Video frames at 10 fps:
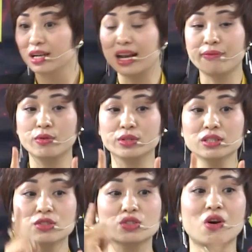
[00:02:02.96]
là phụ
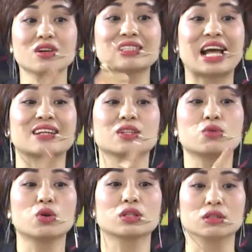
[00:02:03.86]
nữ rõ ràng
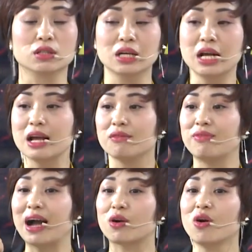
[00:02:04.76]
trong ngôn từ
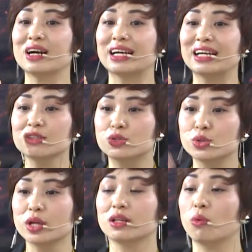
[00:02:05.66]
và có khả năng
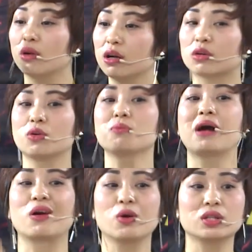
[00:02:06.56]
truyền động lực cũng
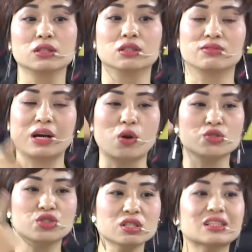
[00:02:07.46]
bằng ngôn từ và
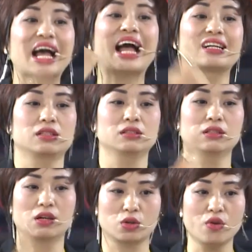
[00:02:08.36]
có sức ảnh
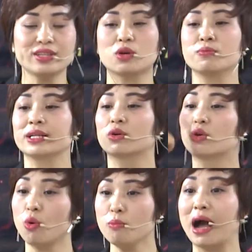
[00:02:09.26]
hưởng đối với chồng mình
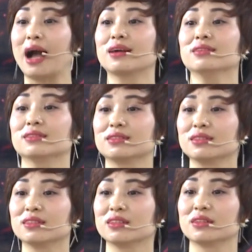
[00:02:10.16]
cũng bằng
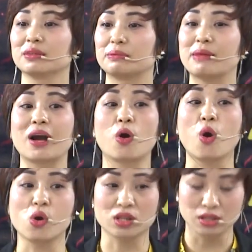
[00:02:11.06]
bằng
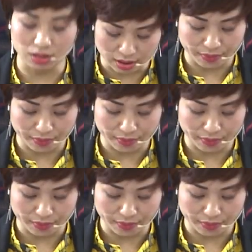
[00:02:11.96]
ngôn từ